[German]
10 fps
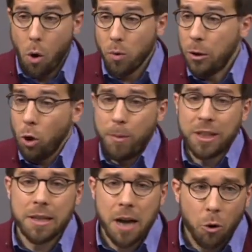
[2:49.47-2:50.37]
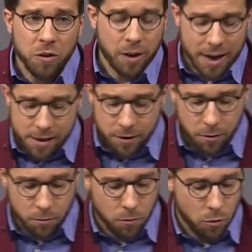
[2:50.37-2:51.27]
Und dann guckt man in den Haushalt
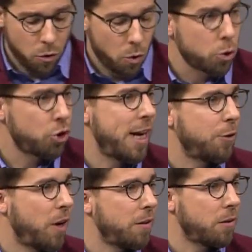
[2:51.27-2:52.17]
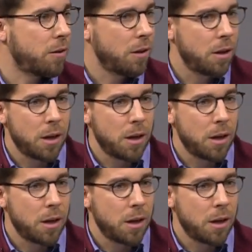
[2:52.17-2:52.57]
und stellt fest,